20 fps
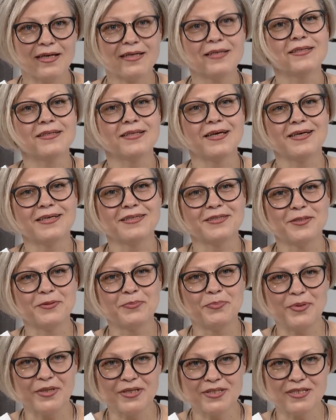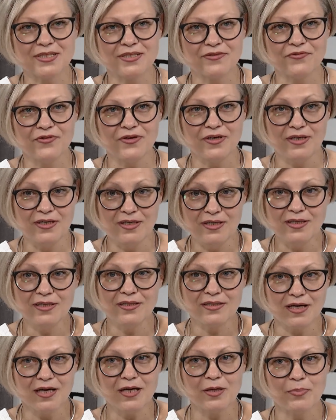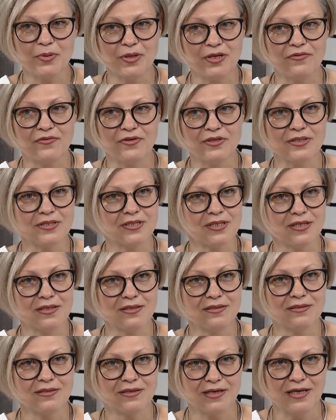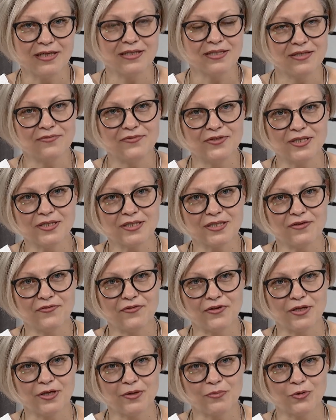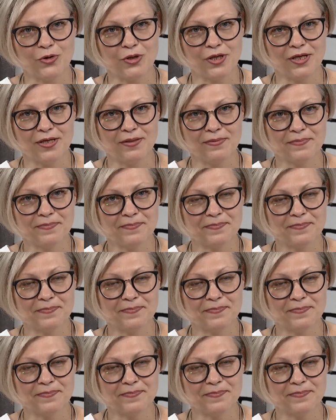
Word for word: на этот призыв, и так появился коллектив детской филармонии.